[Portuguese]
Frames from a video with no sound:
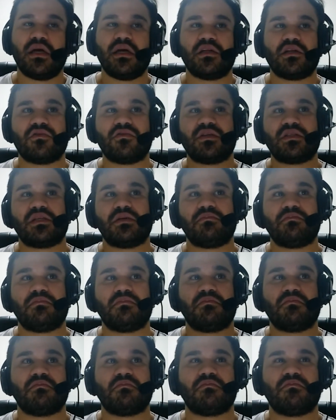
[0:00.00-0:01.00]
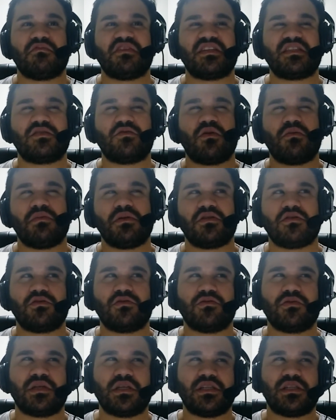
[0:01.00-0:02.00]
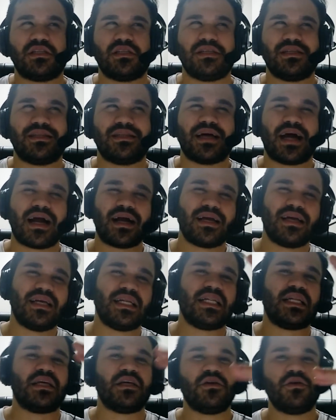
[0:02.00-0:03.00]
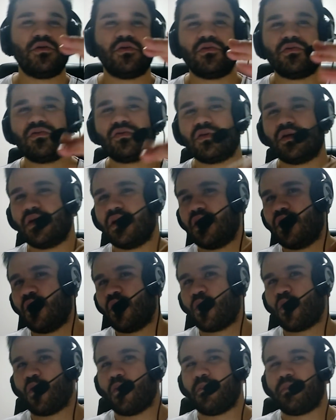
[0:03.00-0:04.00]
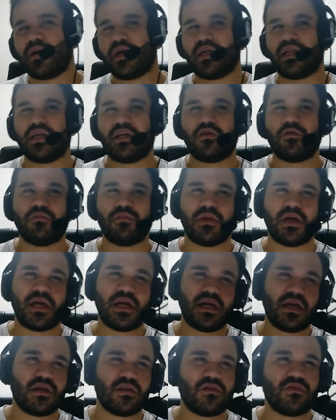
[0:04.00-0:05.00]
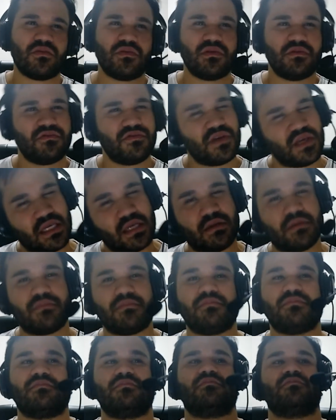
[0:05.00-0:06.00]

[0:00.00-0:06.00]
Então vai ser, vai ser uma mistura de Dark News com perder o medo, enfim.